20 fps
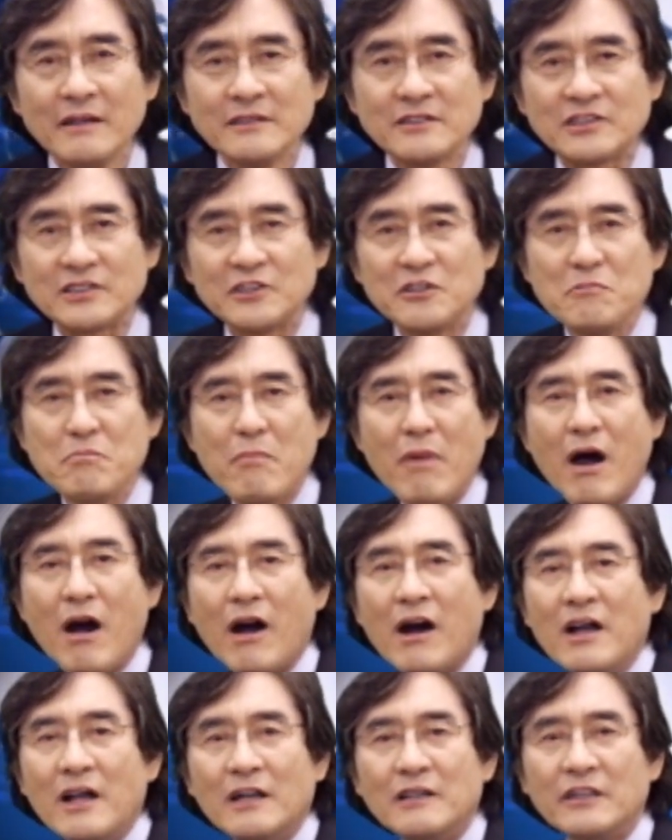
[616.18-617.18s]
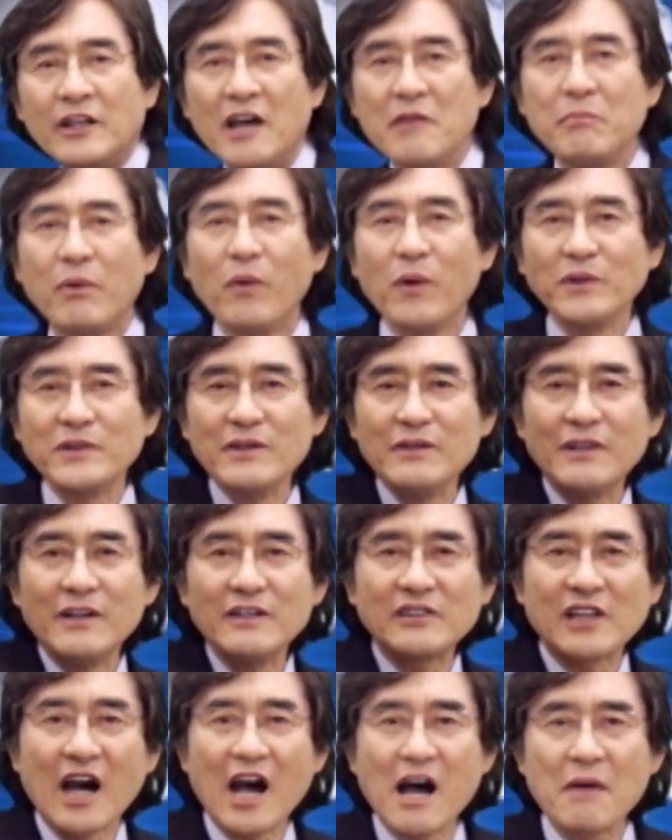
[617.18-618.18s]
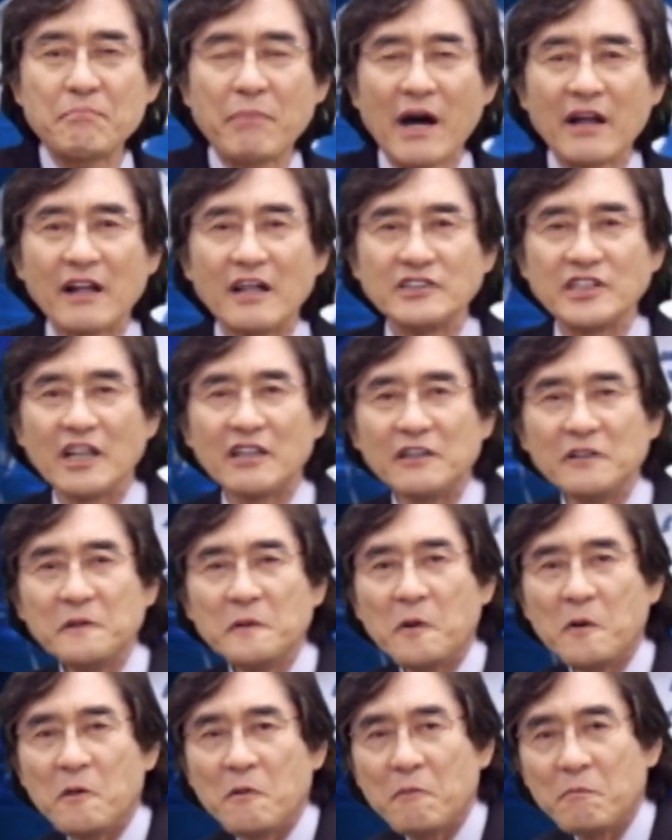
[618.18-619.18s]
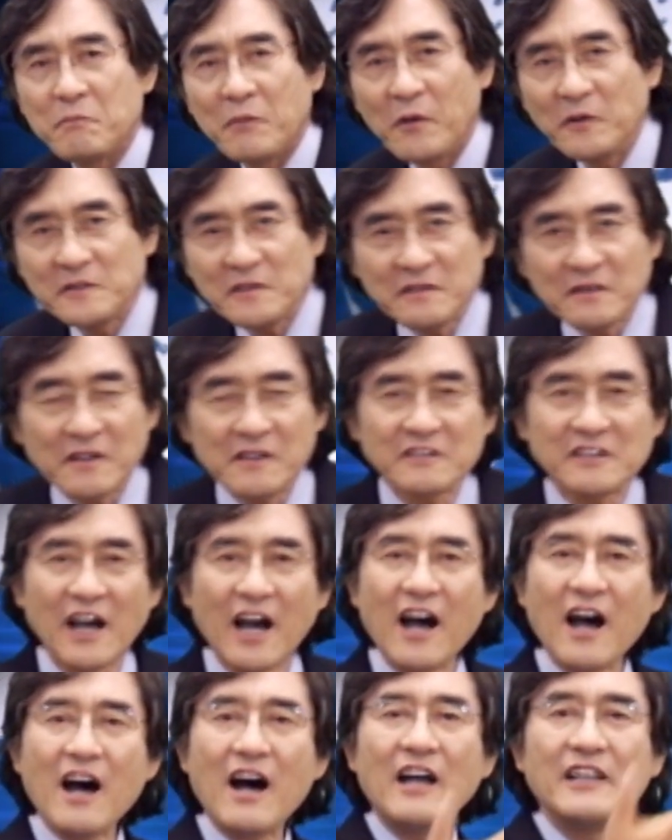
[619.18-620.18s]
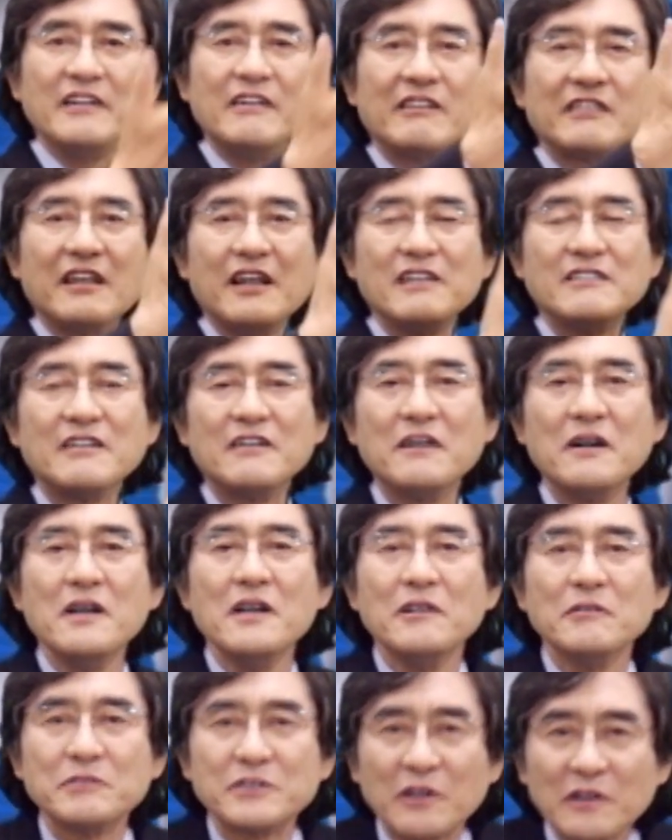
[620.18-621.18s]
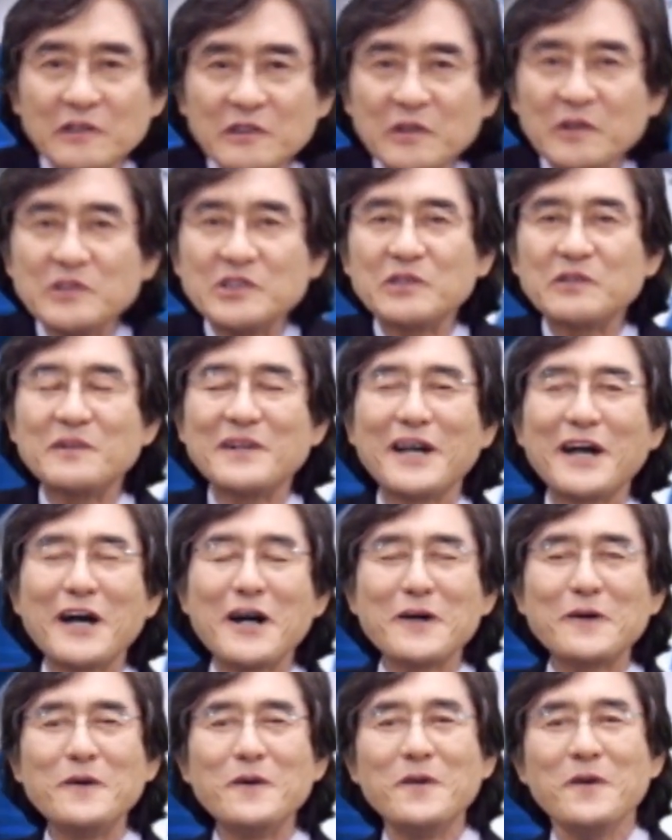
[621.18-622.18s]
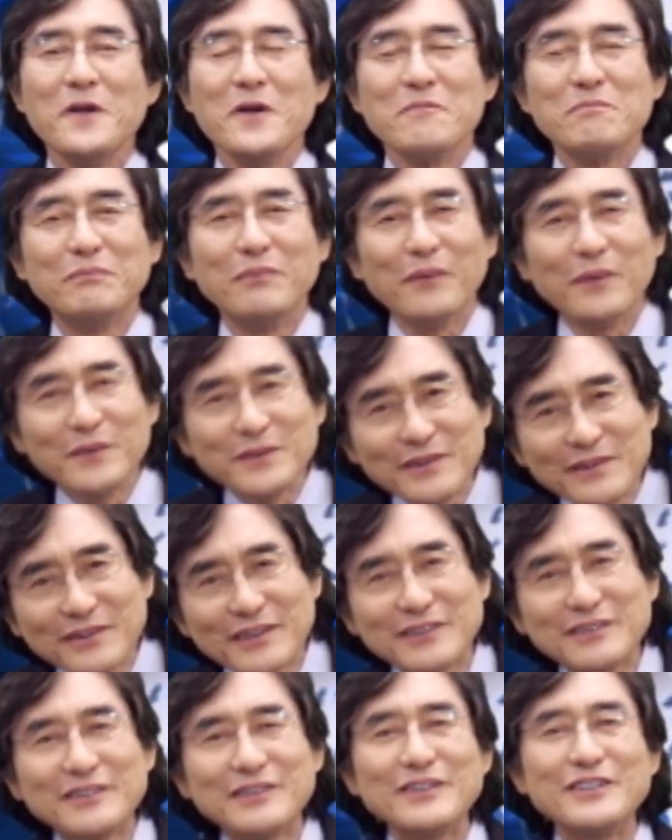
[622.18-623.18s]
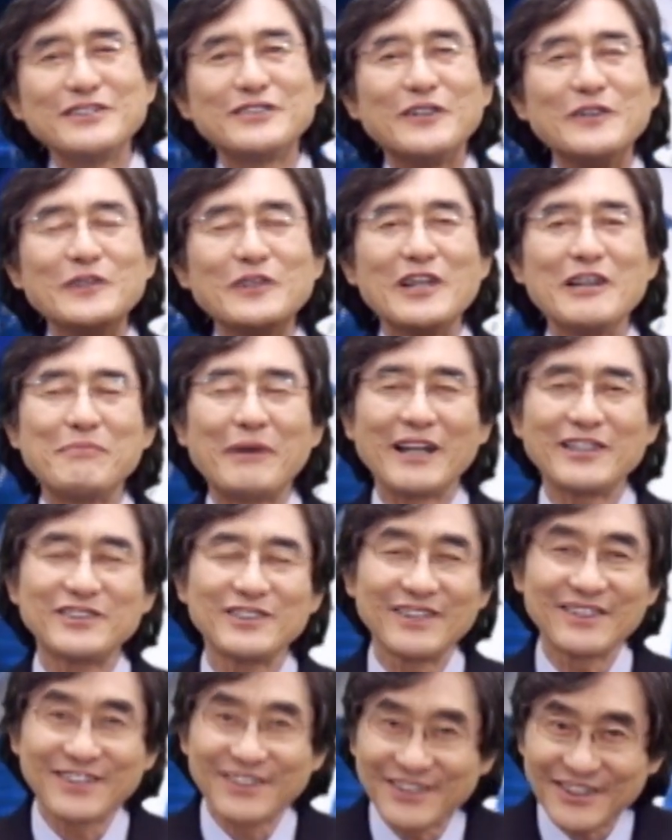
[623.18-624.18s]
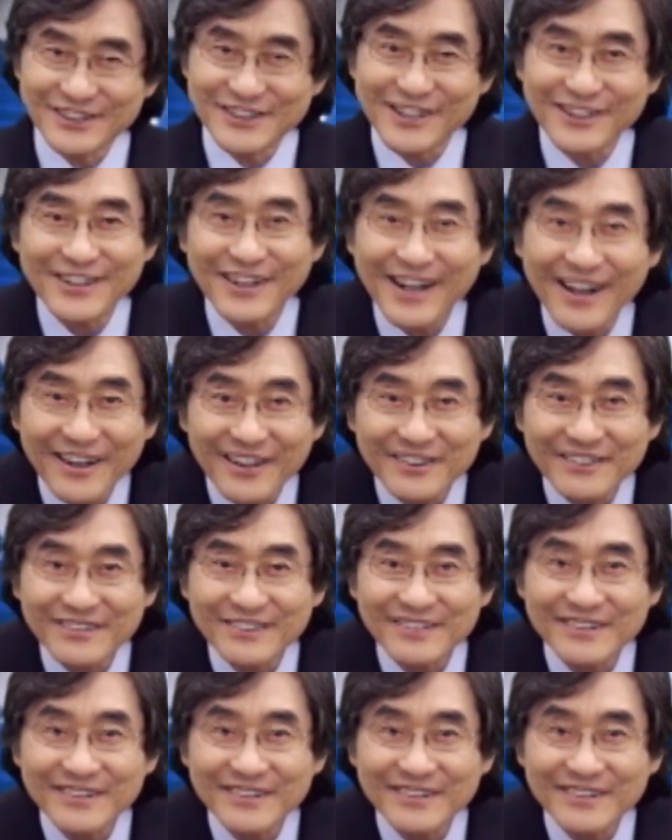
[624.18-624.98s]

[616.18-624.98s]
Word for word: 지금 막 내 모든 걸 다 팔아 제끼고 모든 걸 다 이렇게 해서 선교지로 나가고 모든 것들을 선교에 바치고 그러실 건가요?